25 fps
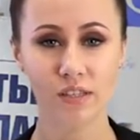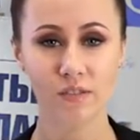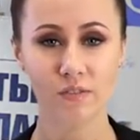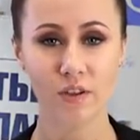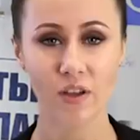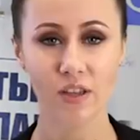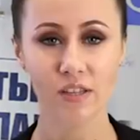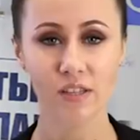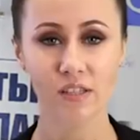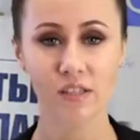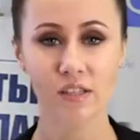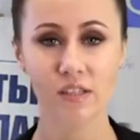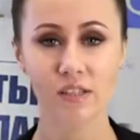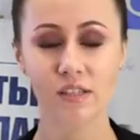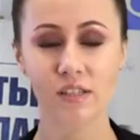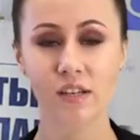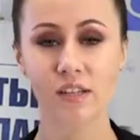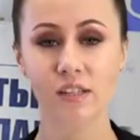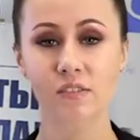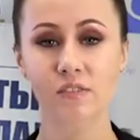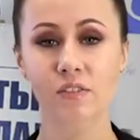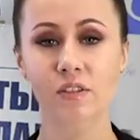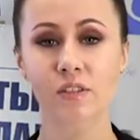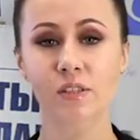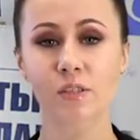связанных с
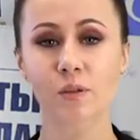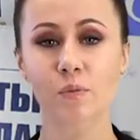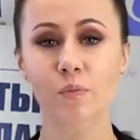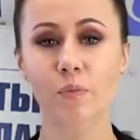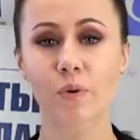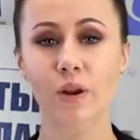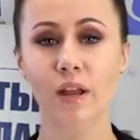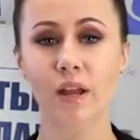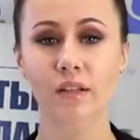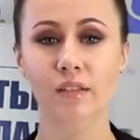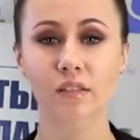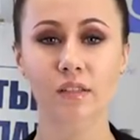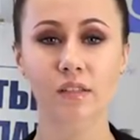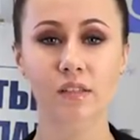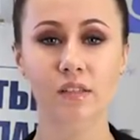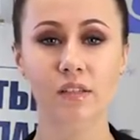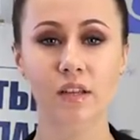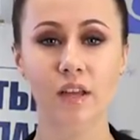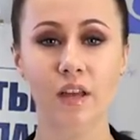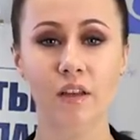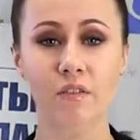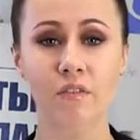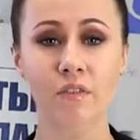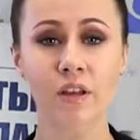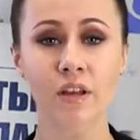развитием проекта
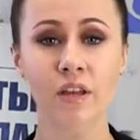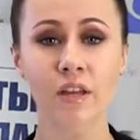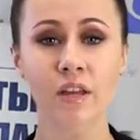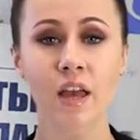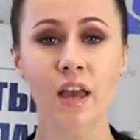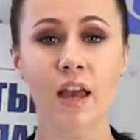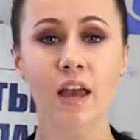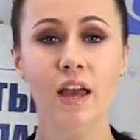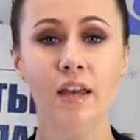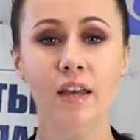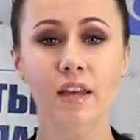Skyway